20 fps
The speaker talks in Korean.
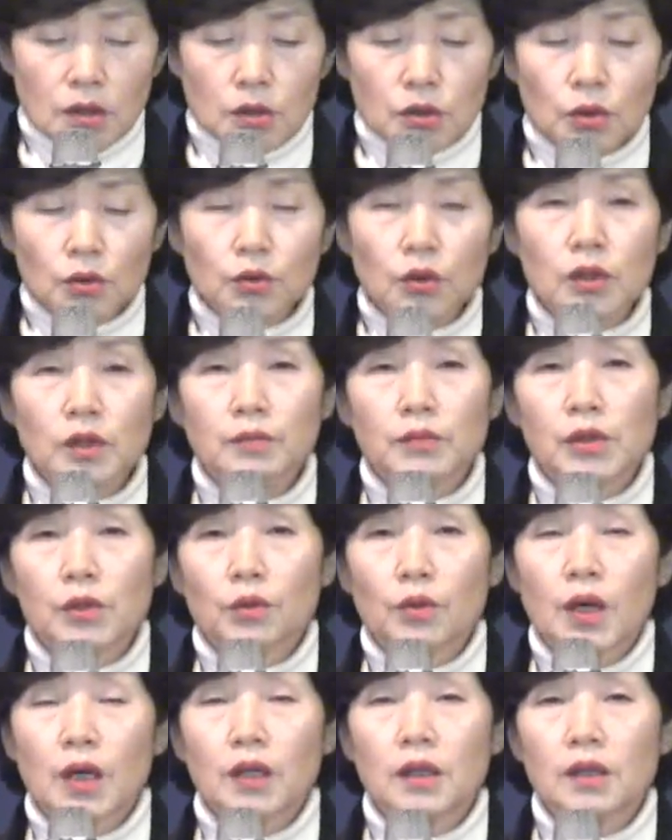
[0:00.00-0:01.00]

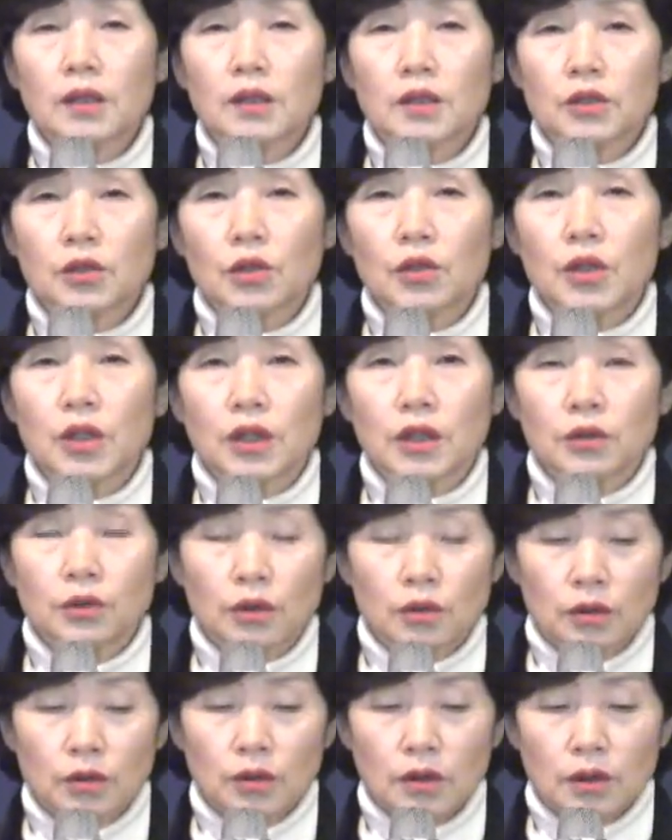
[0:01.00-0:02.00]
성도님들과
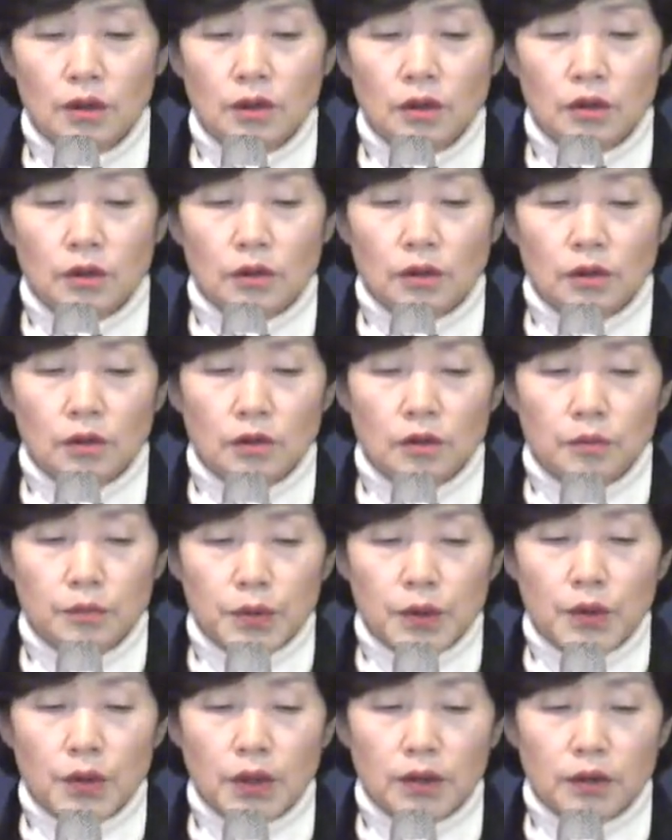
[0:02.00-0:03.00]
저에게도 어,
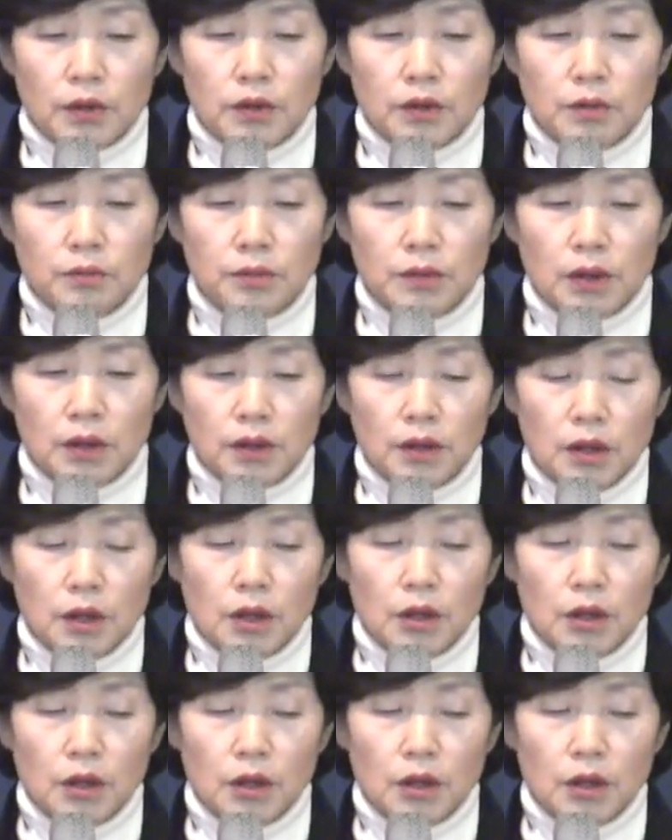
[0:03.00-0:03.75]
필요한 것입니다.